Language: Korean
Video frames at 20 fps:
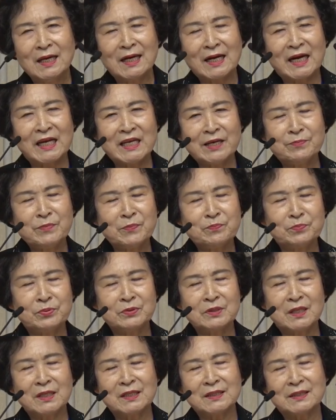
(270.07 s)
IMF
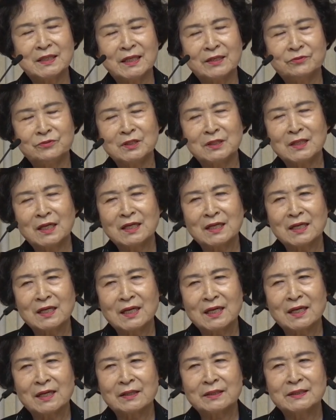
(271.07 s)
될 때
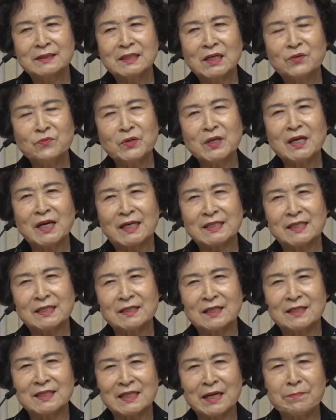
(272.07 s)
우리나라가 이제 위기
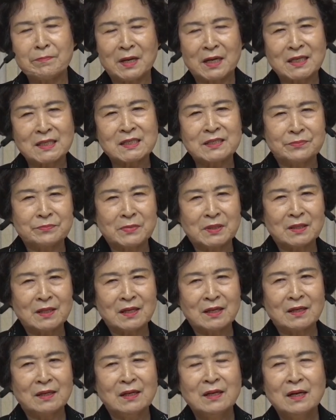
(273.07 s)
가정들이 참
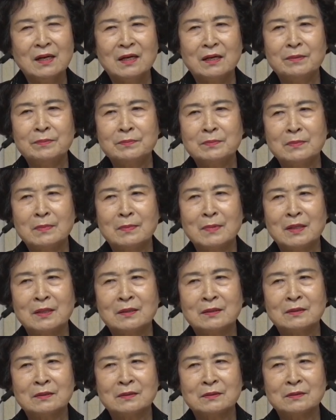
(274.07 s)
많았습니다. 음,
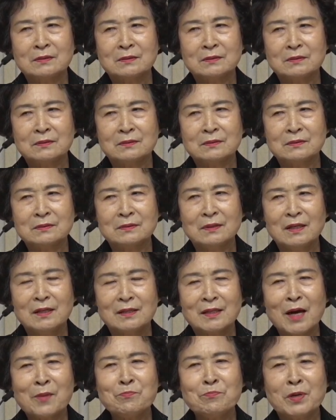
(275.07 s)
어,
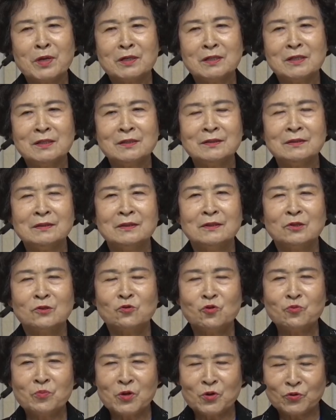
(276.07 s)
남편은
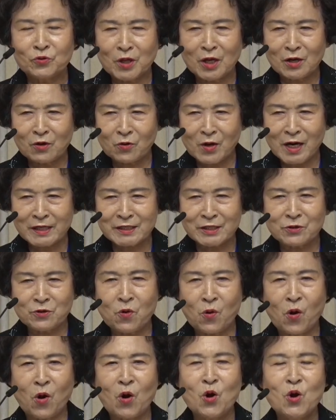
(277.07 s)
국민 호텔로
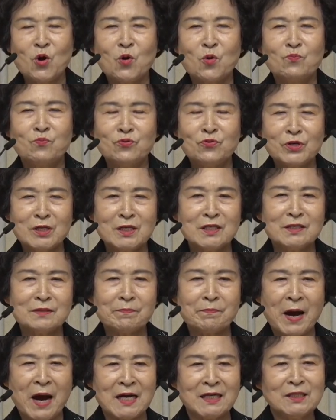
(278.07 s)
가시고 부인은
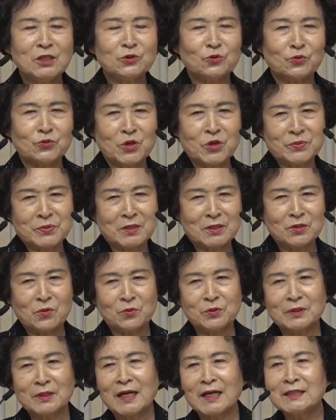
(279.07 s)
방어들 돈이 없어서
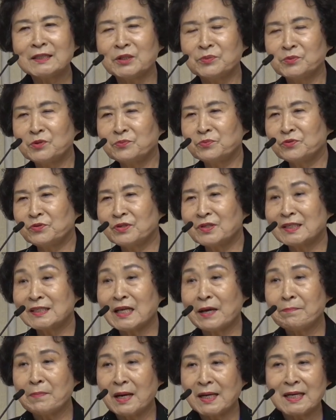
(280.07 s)
올 때갈때 없는 분들이
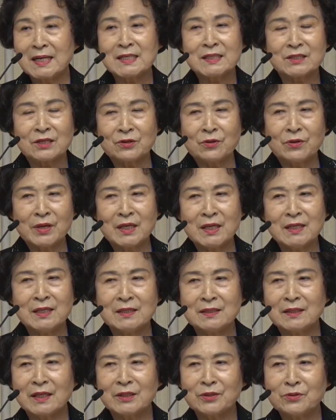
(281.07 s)
참 많았어요.
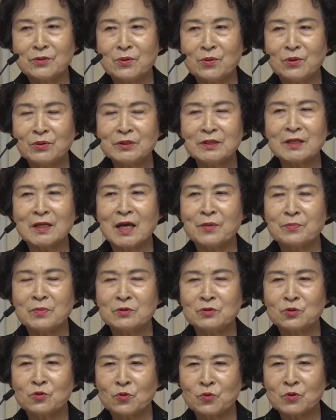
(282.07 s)
아기를 데리고 어떻게
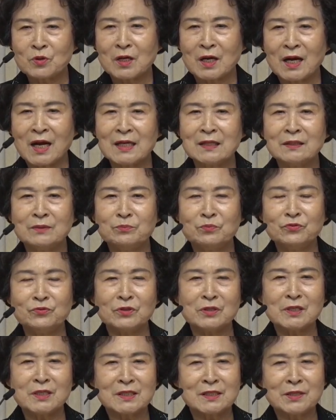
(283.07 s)
하면 좋을까 하는
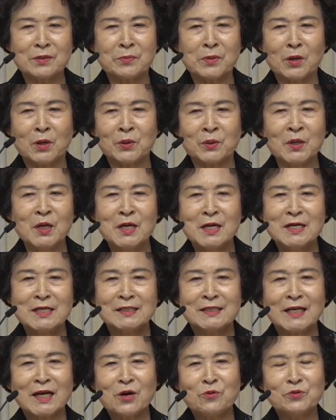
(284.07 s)
분들이 있으면
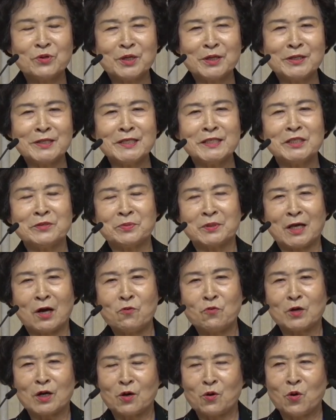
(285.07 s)
제가 우리 어린이집에 다
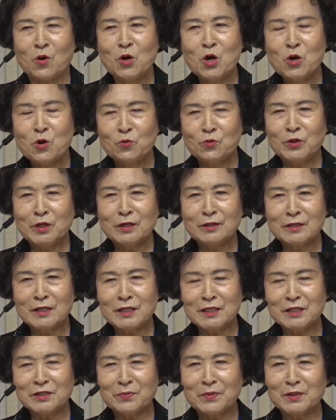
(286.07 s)
오라고 우리
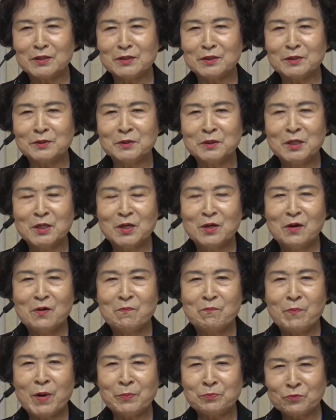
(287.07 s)
어린이집에는
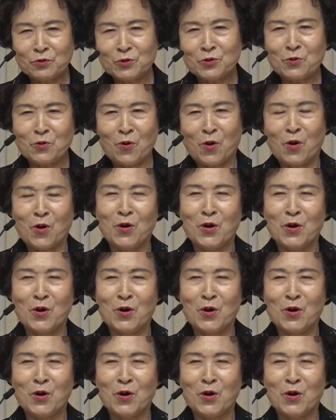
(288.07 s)
밥도 있고